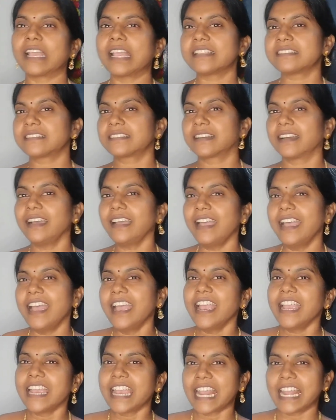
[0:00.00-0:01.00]
టేస్ట్గా
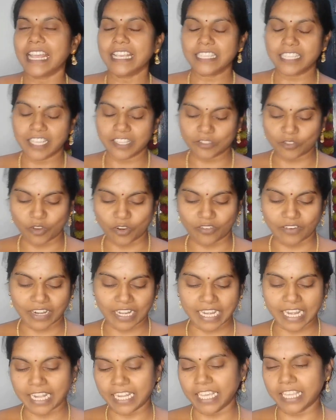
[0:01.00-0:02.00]
ఎలా
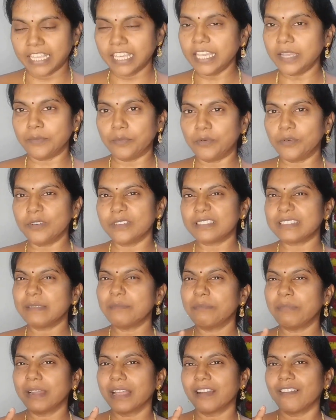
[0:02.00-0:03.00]
చేసుకోవాలి అనేది ఇప్పుడు
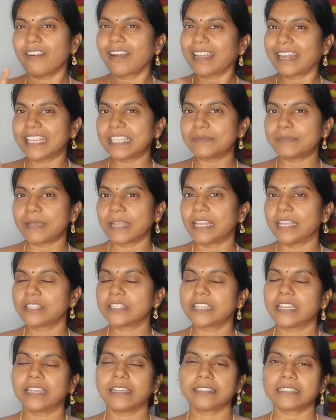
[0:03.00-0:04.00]
సింపుల్గా ఒక రెసిపీ
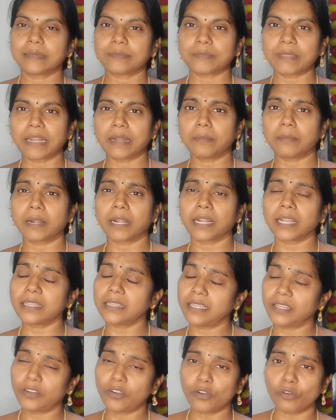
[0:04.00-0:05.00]
అనేది చెప్తానమాట
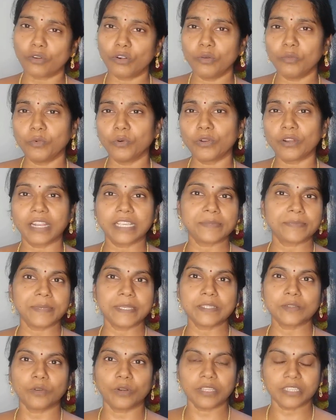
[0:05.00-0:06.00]
దీంట్లో రెండు మూడు
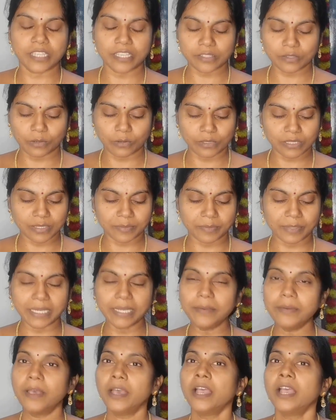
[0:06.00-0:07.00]
రెసిపీస్ కూడా చేసుకోవచ్చు అబ్బా
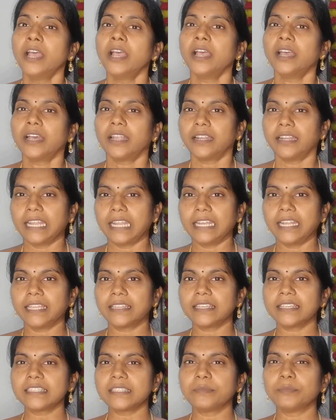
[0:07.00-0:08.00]

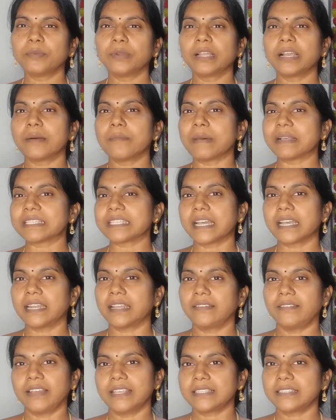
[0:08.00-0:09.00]
నేనైతే సింపుల్గా
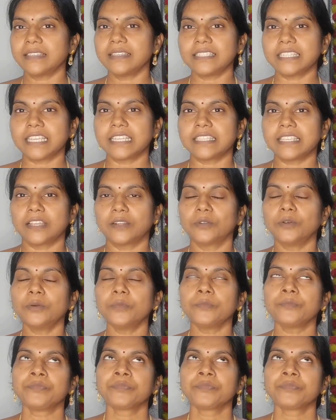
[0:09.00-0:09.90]
మసాలా వేసి చేశాను